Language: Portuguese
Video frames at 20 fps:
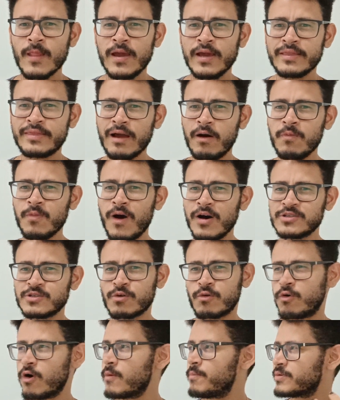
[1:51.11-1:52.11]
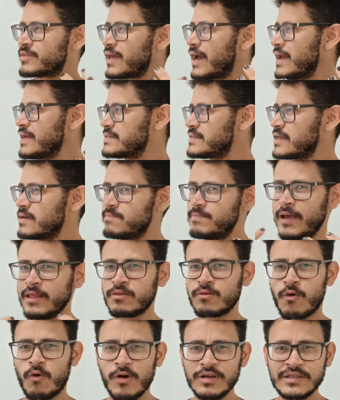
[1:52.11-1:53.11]
Então, nosso corpo está
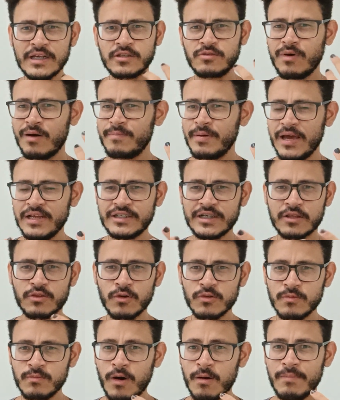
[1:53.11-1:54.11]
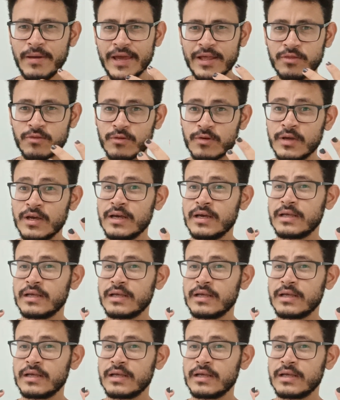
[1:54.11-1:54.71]
recebendo coisas do ambiente a todo momento